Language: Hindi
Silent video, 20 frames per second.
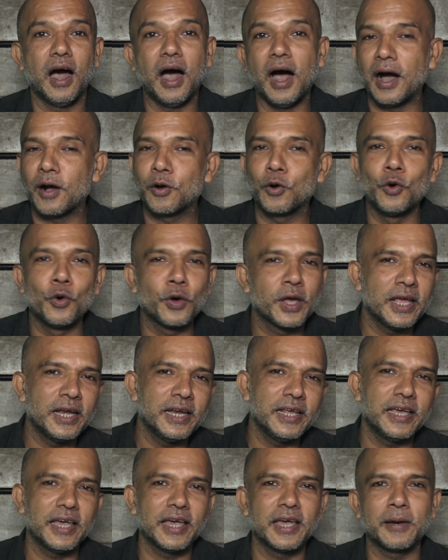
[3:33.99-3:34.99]
आँखों के
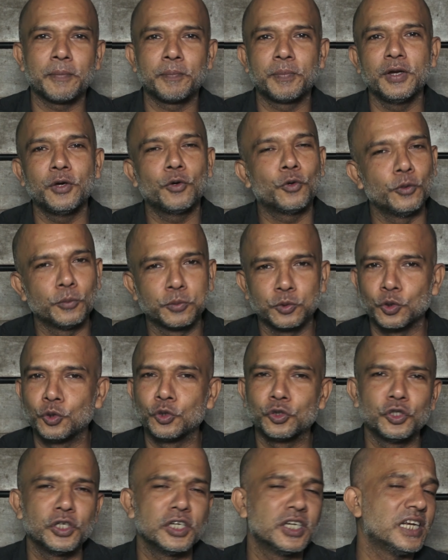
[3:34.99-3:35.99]
लिए अपनी
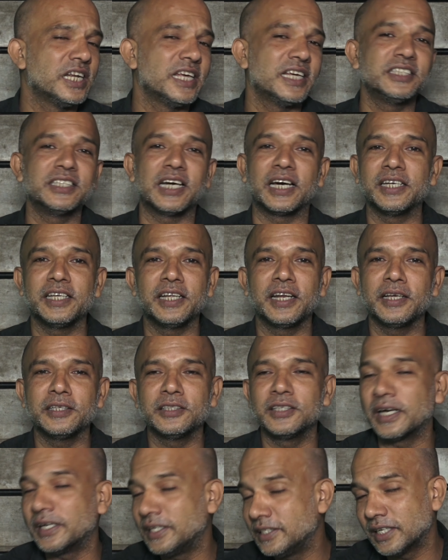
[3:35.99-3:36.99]
खूबसूरती के लिए जानी रह,
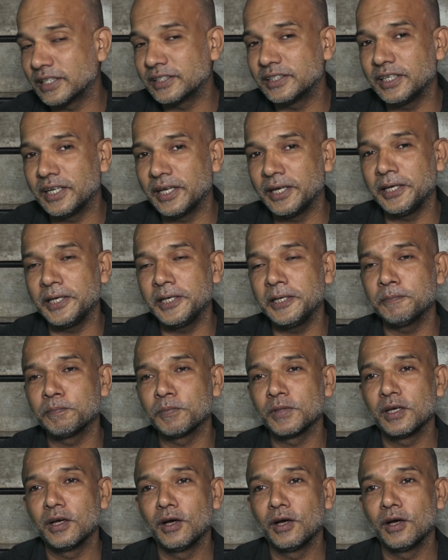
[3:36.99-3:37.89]
जानी जाती रहेंगी